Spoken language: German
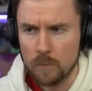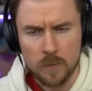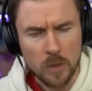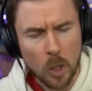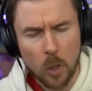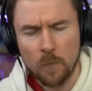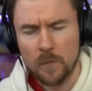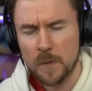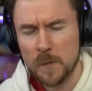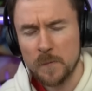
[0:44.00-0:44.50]

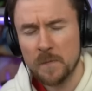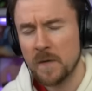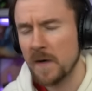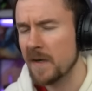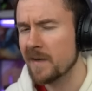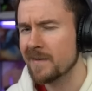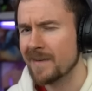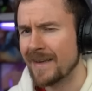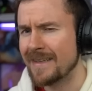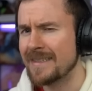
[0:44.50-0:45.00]
der auf jeden
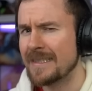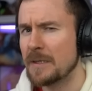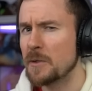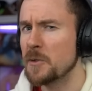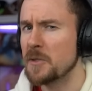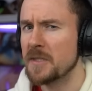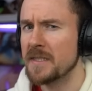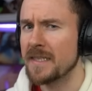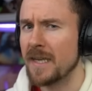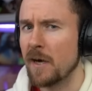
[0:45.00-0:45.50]
Fall ganz
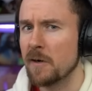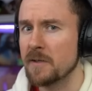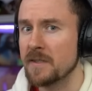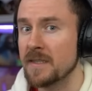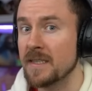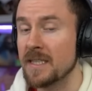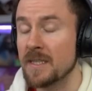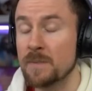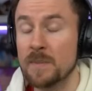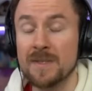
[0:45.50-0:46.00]
lustig
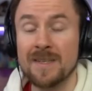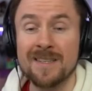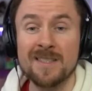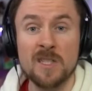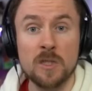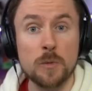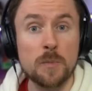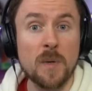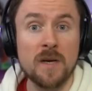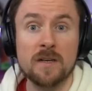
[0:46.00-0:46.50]
aussieht. Ich bin
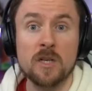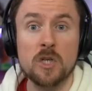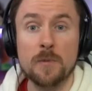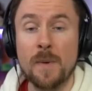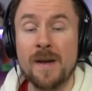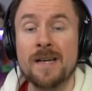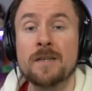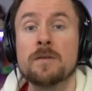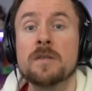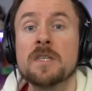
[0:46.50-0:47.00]
super
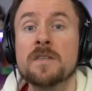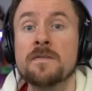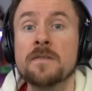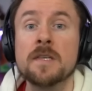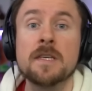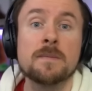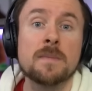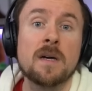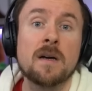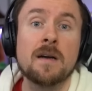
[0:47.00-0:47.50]
gespannt natürlich
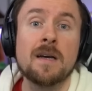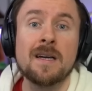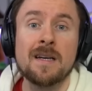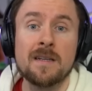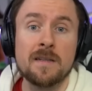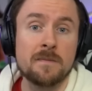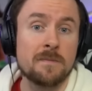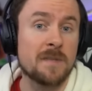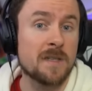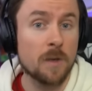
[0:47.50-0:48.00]
wie immer
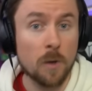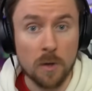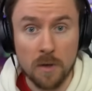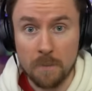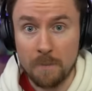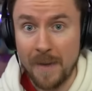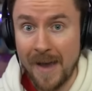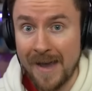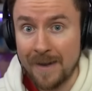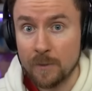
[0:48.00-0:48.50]
mit
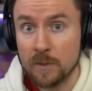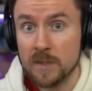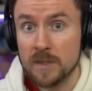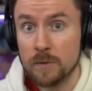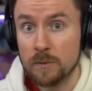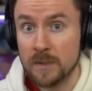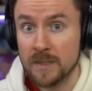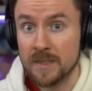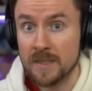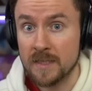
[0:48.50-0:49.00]
euren Meinungen
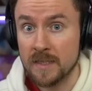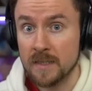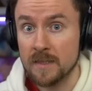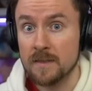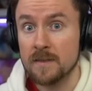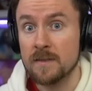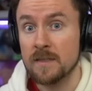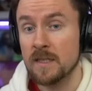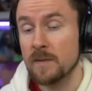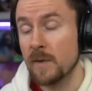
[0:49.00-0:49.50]
zu den
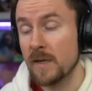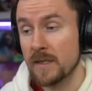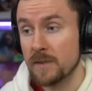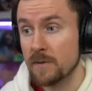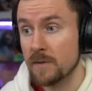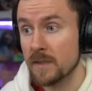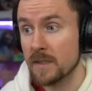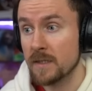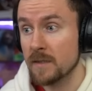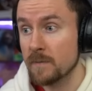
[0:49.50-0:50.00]
Skins. Hierbei
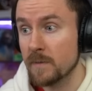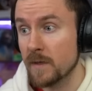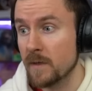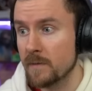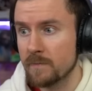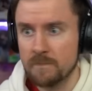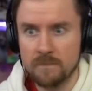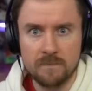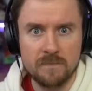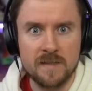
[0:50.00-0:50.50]
natürlich
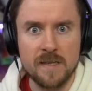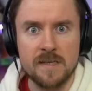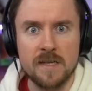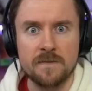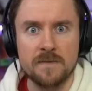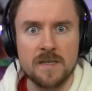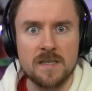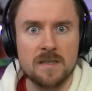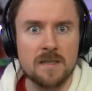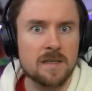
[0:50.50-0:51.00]
immer sehr,
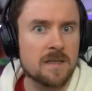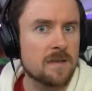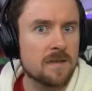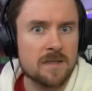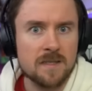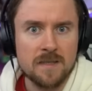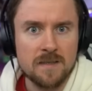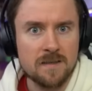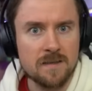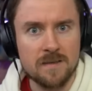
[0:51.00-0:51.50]
sehr wichtig.
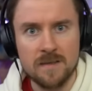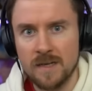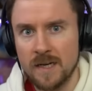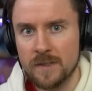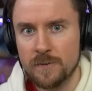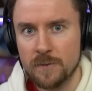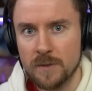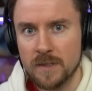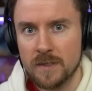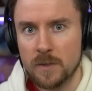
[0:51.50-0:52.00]
Skins sind
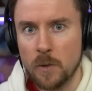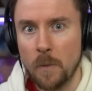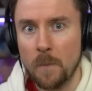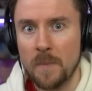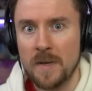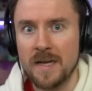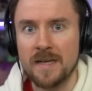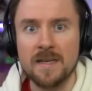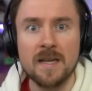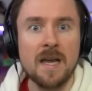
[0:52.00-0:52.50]
natürlich
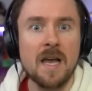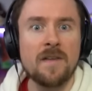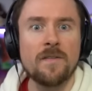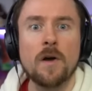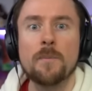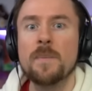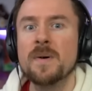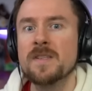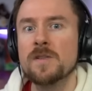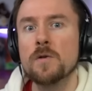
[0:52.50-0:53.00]
komplett
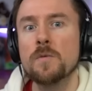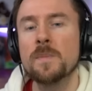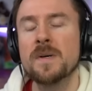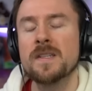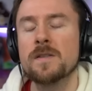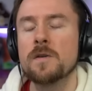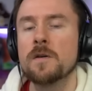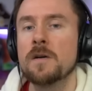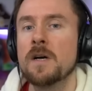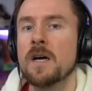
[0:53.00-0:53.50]
Person,
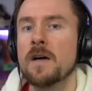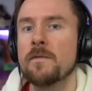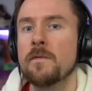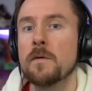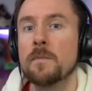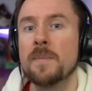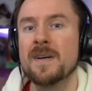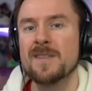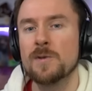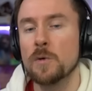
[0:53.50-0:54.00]
Person, äh,
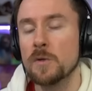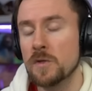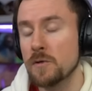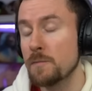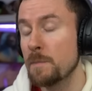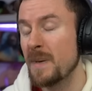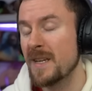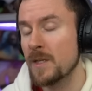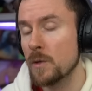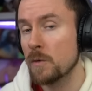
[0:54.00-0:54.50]
von Person
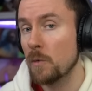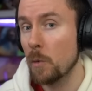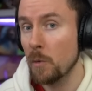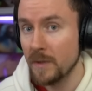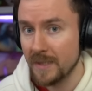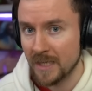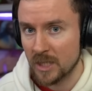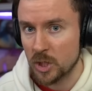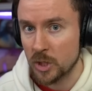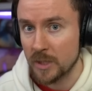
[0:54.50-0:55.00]
zu Person
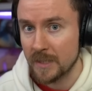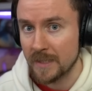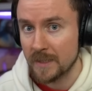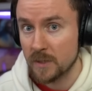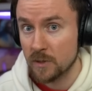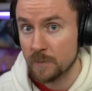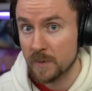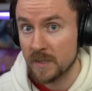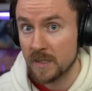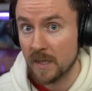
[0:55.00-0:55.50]
unterschiedlich
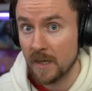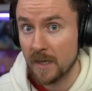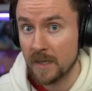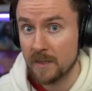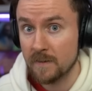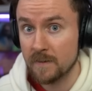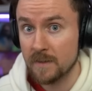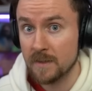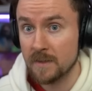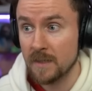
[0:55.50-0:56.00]
zu
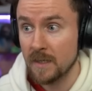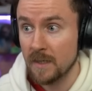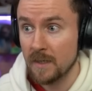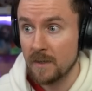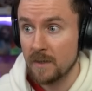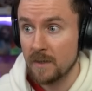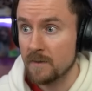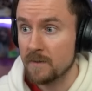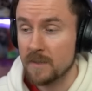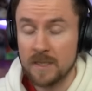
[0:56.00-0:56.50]
betrachten, denn
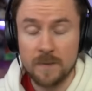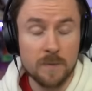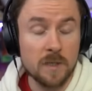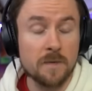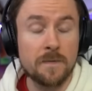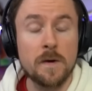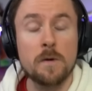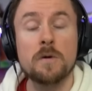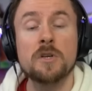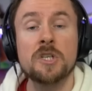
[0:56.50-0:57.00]
jedem
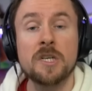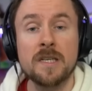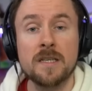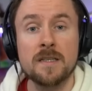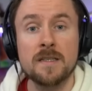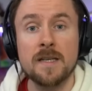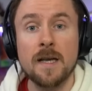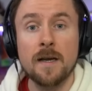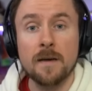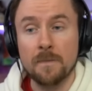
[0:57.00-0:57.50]
gefallen
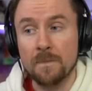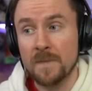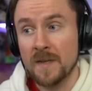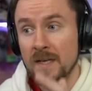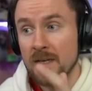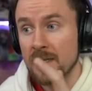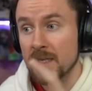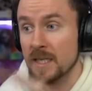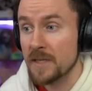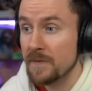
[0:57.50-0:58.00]
unterschiedliche Sachen.
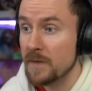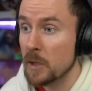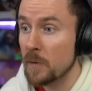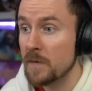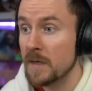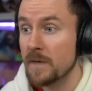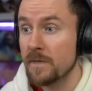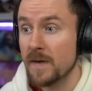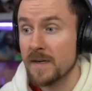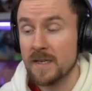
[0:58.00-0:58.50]
Ich finde
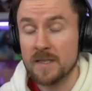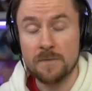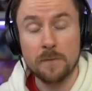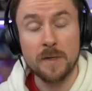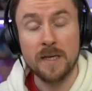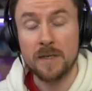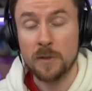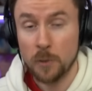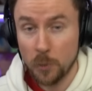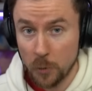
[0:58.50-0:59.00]
auf jeden Fall das
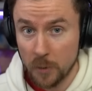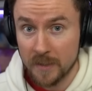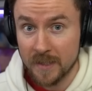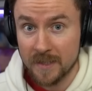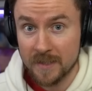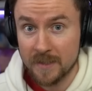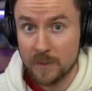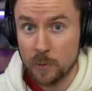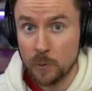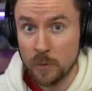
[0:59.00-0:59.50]
von der
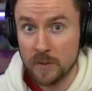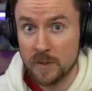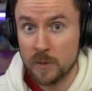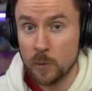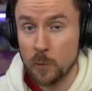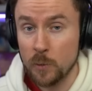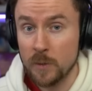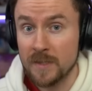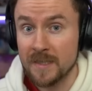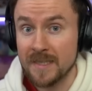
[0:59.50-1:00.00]
Königin ganz äh,
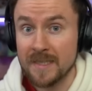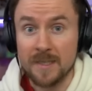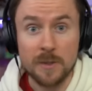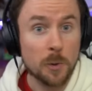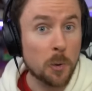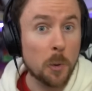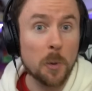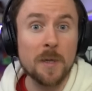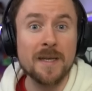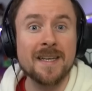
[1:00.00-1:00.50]
cool, die
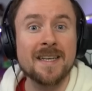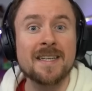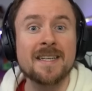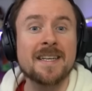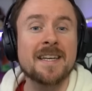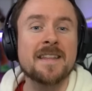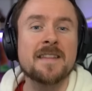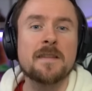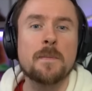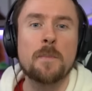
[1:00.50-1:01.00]
Königin
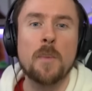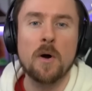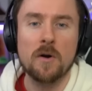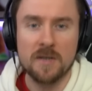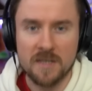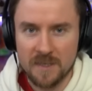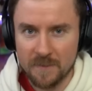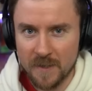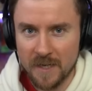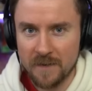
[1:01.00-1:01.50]
in the
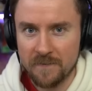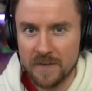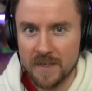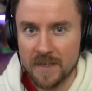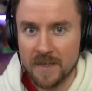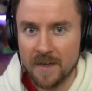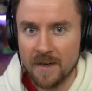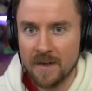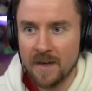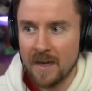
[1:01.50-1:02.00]
Box mehr oder
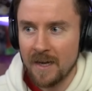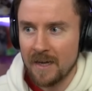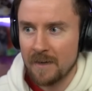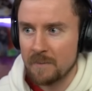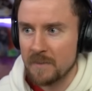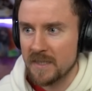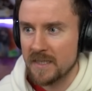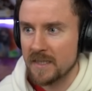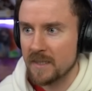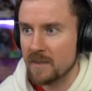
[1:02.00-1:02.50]
weniger,
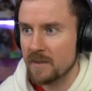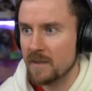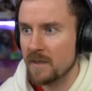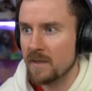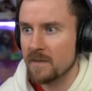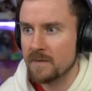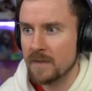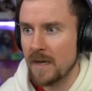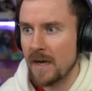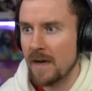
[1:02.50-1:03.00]
mit
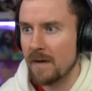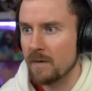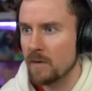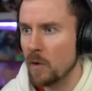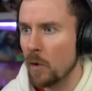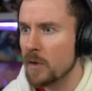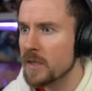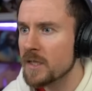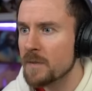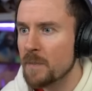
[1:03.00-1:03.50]
ihrer, ja,
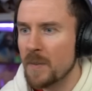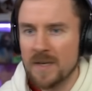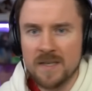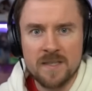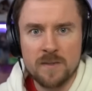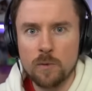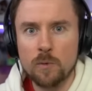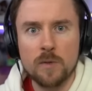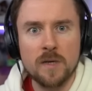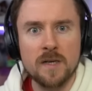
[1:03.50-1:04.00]
lolli
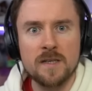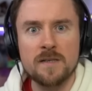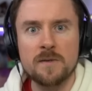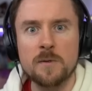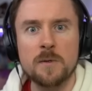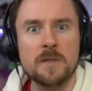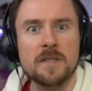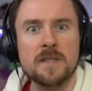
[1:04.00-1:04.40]
bazooka so